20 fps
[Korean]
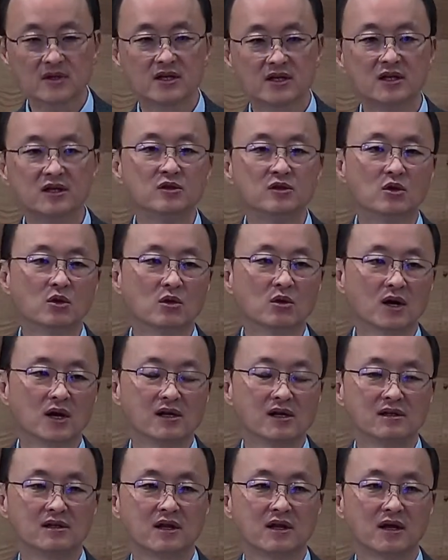
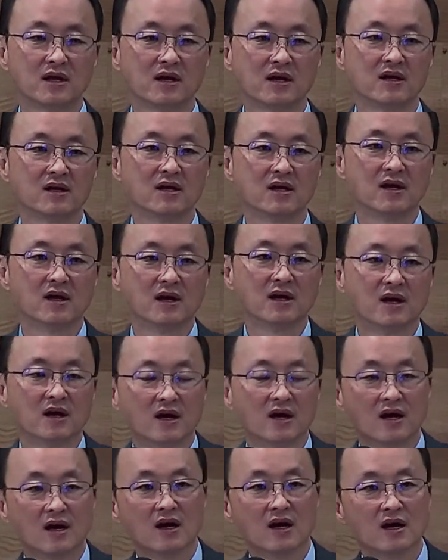인도할 때.
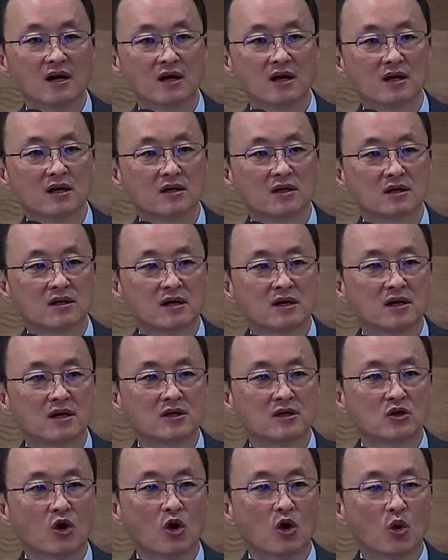어,
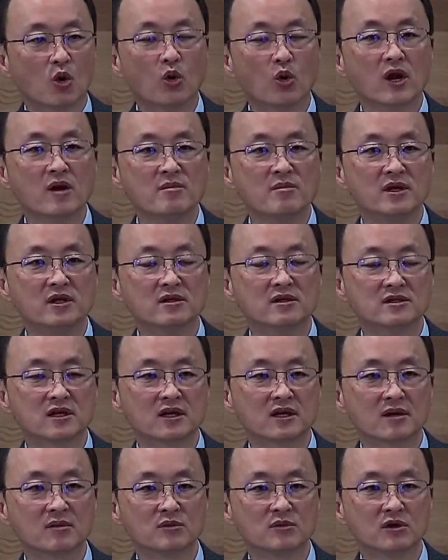더 오래 믿은
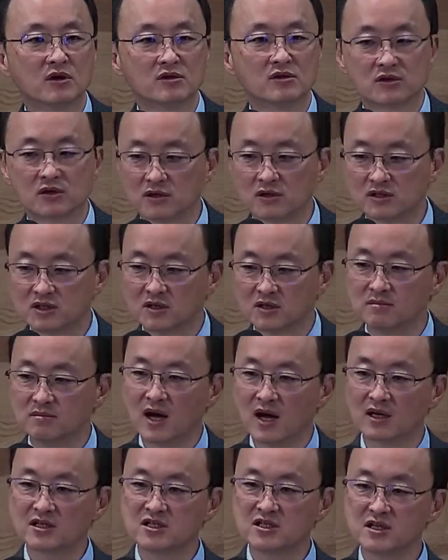사람들로서 지금
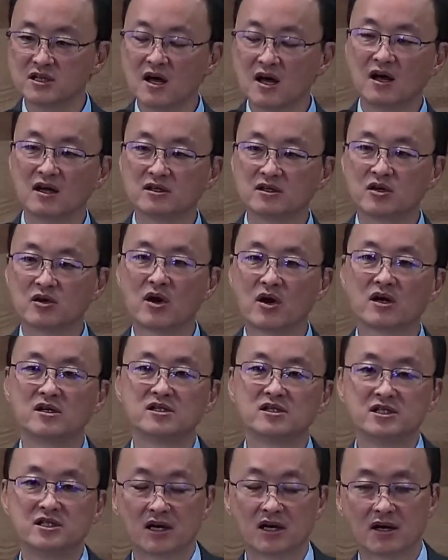막 신앙
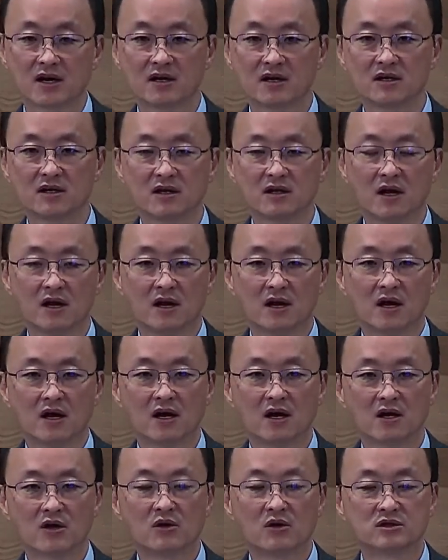생활을 시작하는
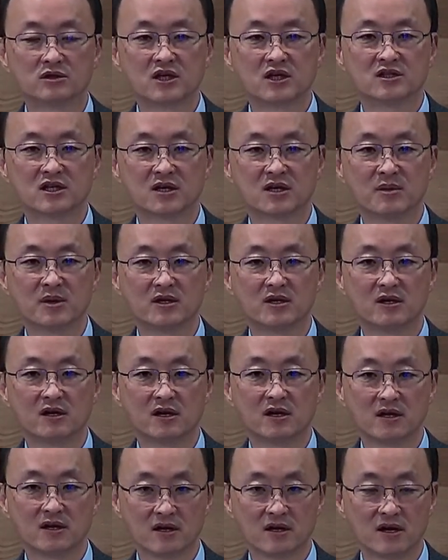어, 형제
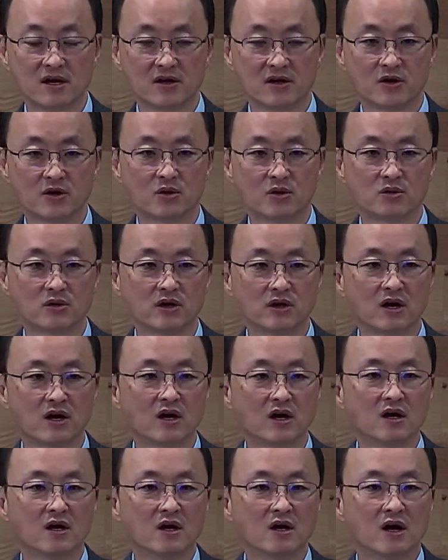자매들을 향하여
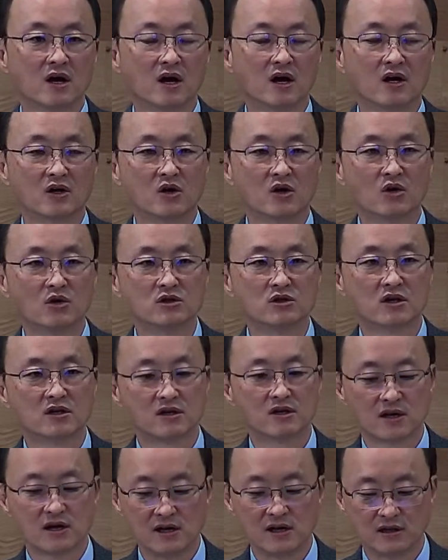우리가 어,
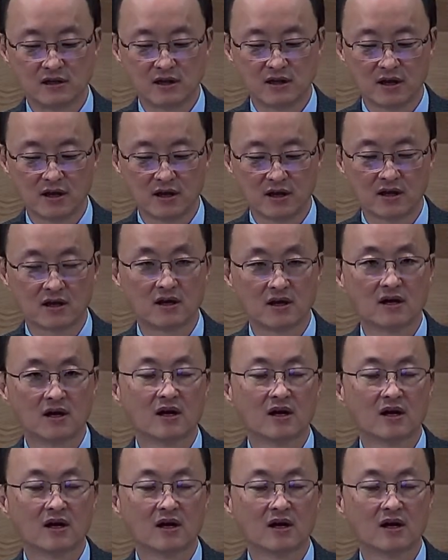격려를 할때